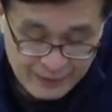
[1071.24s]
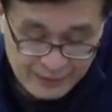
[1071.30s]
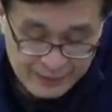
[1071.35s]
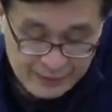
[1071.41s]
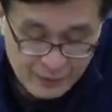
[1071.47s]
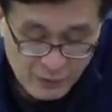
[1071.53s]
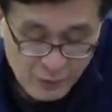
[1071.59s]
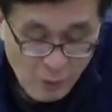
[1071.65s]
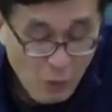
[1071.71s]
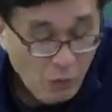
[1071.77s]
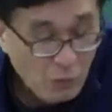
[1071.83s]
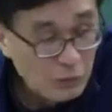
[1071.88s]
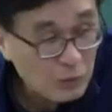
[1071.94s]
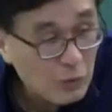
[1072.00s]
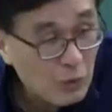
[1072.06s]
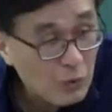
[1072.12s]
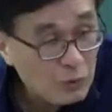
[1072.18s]
자
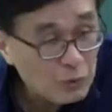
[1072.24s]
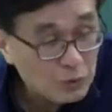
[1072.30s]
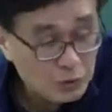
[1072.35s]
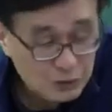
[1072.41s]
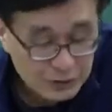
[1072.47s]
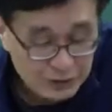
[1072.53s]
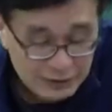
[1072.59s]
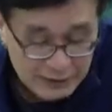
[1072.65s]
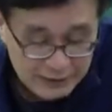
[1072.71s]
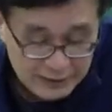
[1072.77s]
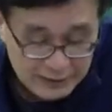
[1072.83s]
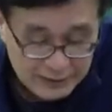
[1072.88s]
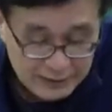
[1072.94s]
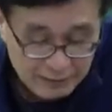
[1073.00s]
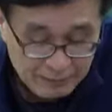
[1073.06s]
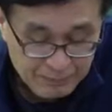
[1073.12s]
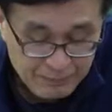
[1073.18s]

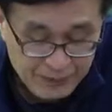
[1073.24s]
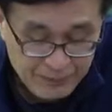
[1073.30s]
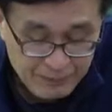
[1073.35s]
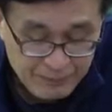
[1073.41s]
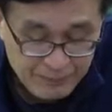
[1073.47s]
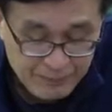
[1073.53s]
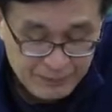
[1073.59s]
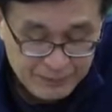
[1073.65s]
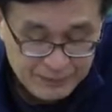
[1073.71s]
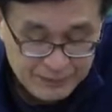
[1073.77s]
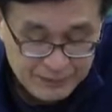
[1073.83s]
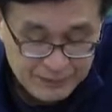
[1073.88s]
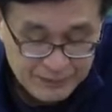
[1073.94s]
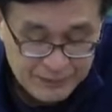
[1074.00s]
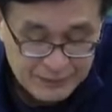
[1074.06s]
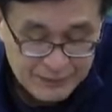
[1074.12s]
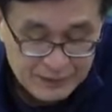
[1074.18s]
공공주택특별법
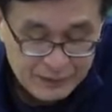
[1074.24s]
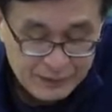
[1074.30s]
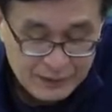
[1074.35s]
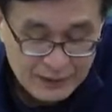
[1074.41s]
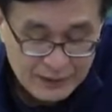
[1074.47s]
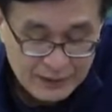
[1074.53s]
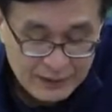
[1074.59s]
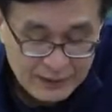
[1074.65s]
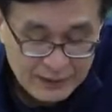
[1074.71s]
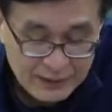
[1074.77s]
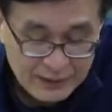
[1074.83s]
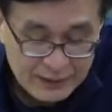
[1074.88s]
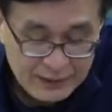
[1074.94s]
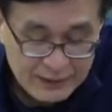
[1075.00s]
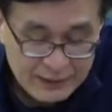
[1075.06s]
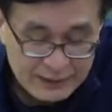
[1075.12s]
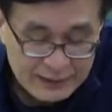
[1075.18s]
우리
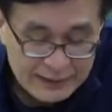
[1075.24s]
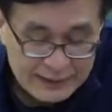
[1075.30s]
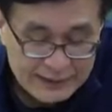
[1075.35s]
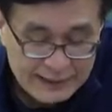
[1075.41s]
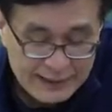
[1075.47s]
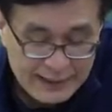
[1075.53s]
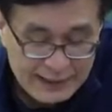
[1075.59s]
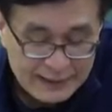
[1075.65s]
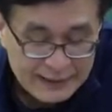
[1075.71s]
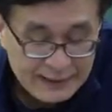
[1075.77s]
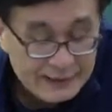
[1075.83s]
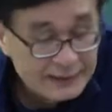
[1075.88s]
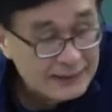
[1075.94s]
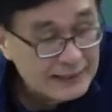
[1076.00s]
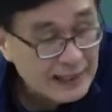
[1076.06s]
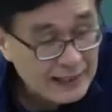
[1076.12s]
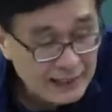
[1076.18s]

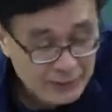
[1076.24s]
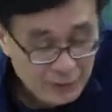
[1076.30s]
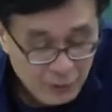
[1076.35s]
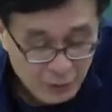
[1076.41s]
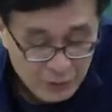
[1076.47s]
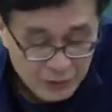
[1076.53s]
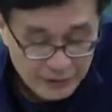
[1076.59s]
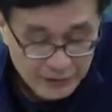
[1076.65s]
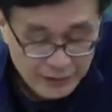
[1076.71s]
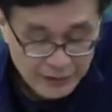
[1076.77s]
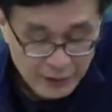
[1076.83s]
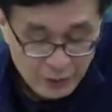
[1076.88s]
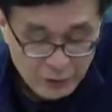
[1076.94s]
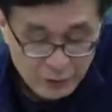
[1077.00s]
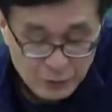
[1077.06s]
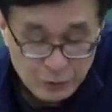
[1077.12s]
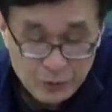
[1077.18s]
시행령상의 용어인데
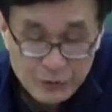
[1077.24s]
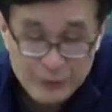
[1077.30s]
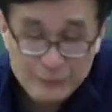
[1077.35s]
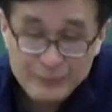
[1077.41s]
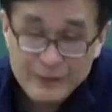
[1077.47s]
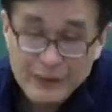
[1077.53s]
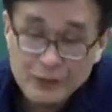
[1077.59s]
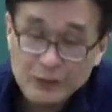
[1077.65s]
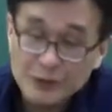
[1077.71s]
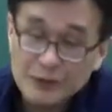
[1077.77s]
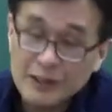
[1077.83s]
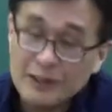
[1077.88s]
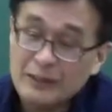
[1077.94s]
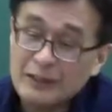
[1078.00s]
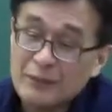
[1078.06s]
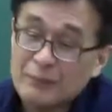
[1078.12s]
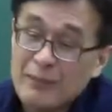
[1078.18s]

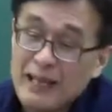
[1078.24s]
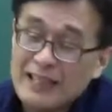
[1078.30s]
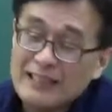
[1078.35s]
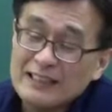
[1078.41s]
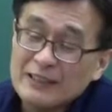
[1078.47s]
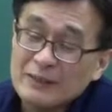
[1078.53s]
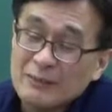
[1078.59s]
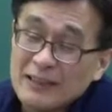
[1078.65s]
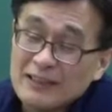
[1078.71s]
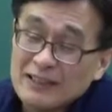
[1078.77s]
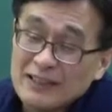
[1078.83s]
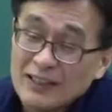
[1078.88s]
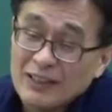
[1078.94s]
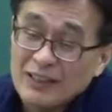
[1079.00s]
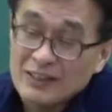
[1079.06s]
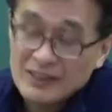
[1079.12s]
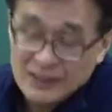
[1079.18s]
영구임대주택 여기 많이
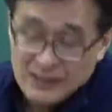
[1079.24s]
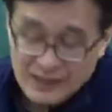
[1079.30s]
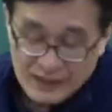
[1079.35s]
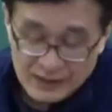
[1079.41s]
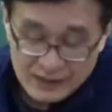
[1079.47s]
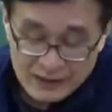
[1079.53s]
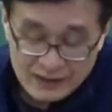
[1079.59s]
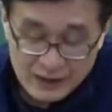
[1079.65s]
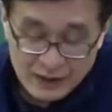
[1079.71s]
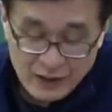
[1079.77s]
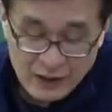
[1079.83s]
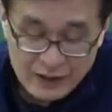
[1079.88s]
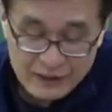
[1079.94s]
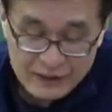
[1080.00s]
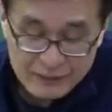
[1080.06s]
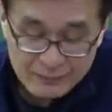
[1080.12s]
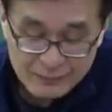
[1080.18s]
들어봤어요. 근데
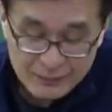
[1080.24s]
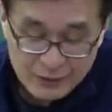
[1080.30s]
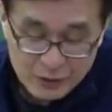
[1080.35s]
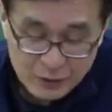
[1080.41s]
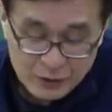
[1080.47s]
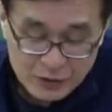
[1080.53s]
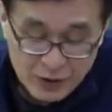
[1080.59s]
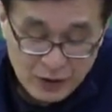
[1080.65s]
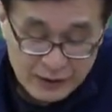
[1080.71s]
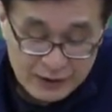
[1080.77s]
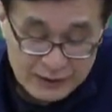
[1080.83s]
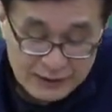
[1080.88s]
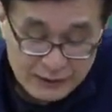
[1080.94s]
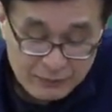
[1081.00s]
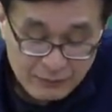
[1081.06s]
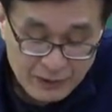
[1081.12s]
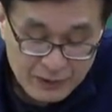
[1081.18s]
거기는 밑, 거기
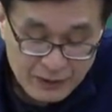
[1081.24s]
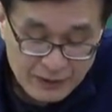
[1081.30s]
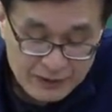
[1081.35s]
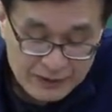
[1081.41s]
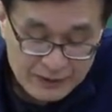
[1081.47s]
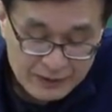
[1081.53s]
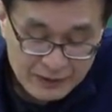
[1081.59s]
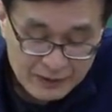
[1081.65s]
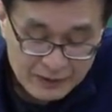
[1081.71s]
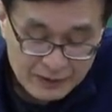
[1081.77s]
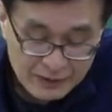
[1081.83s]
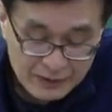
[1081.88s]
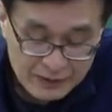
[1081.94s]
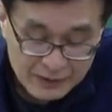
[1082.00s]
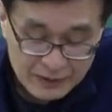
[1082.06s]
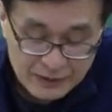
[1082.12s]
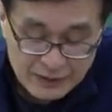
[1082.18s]
뭐 나왔어요?
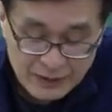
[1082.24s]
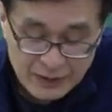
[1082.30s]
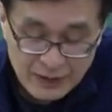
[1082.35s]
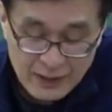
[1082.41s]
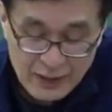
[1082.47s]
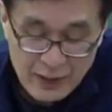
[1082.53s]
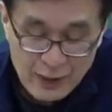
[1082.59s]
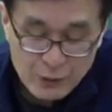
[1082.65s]
거기 이제